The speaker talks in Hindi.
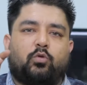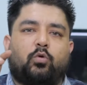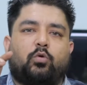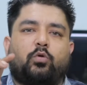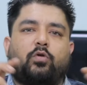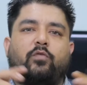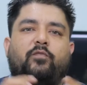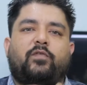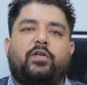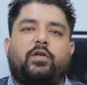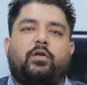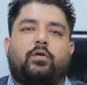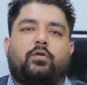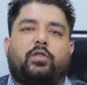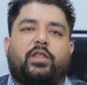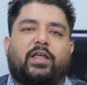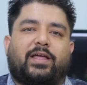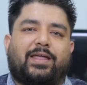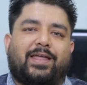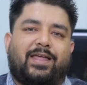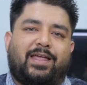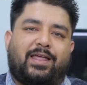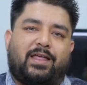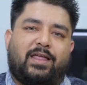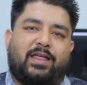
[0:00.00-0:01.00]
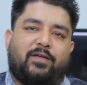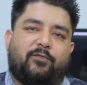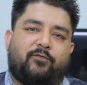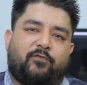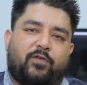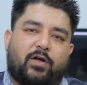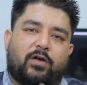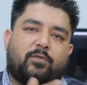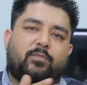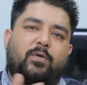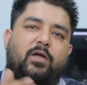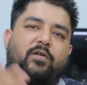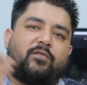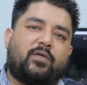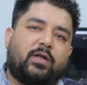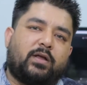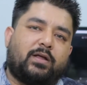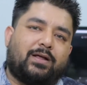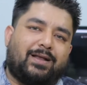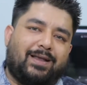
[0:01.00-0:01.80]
दोनों वीडियो देखें वन बाय वन